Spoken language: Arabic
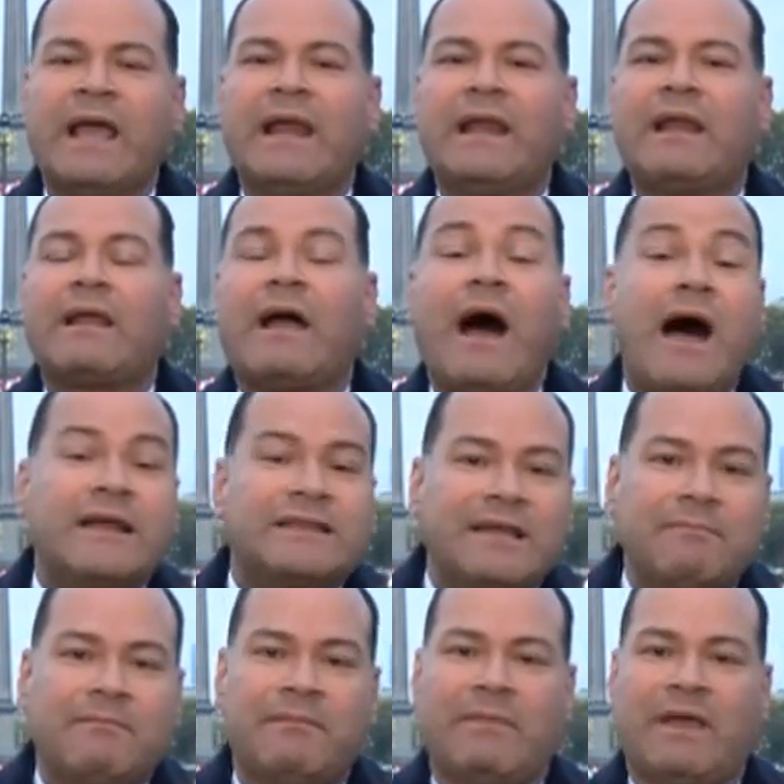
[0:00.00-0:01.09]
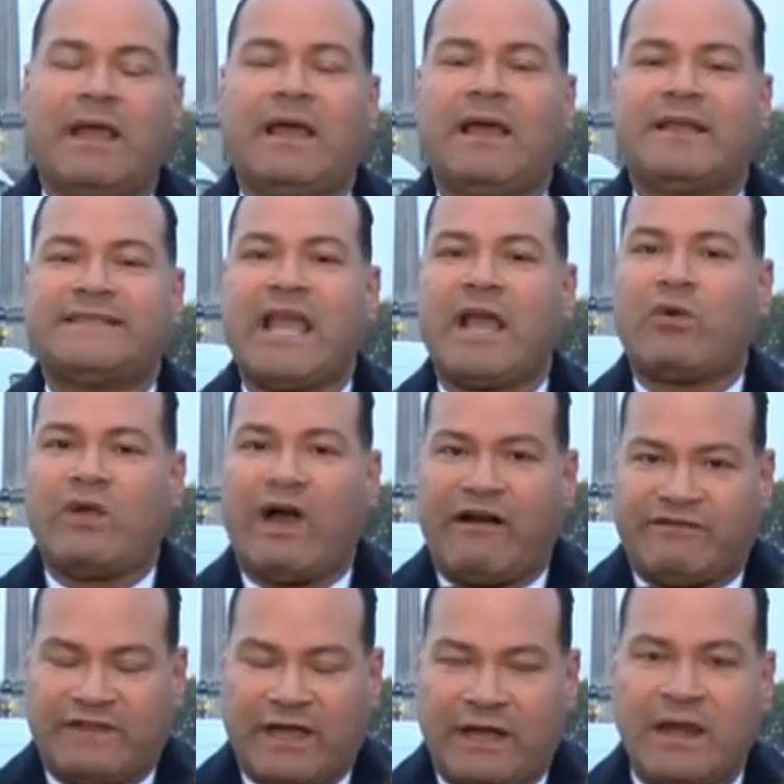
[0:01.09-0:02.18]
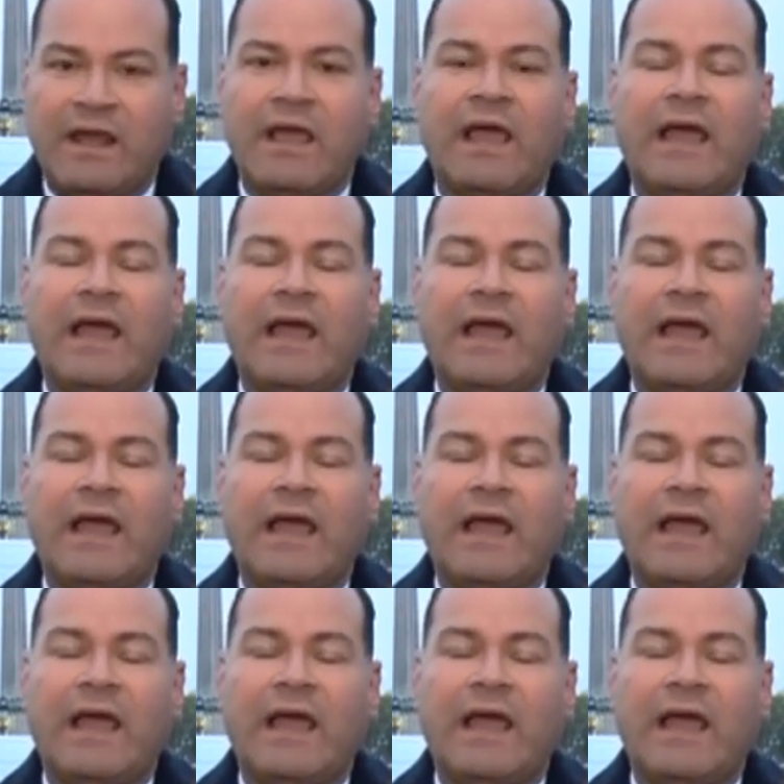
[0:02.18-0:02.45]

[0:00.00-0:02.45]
القادم سيكون افضل